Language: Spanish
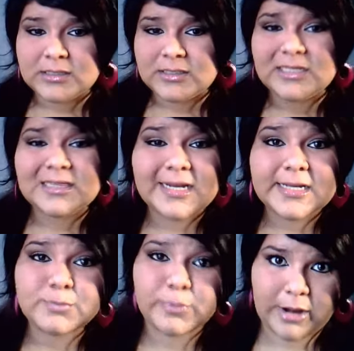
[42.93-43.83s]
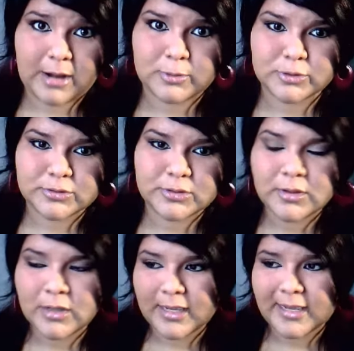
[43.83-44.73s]
Y tres, por la voz.
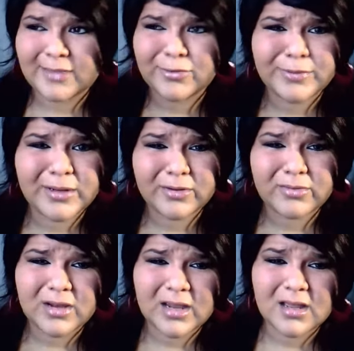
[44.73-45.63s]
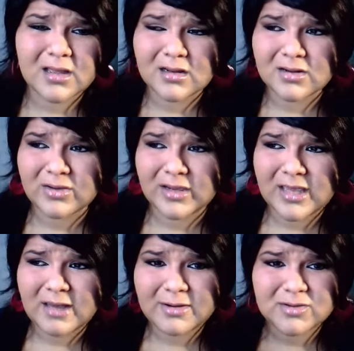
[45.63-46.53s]
Eh, ando bien ronca, creo que
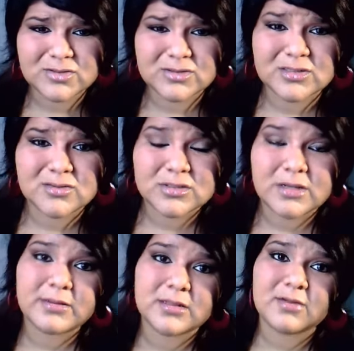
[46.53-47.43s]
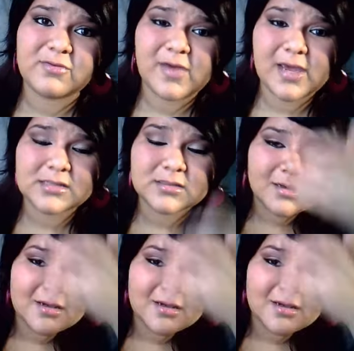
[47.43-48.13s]
ya varios de ustedes lo saben en el Face.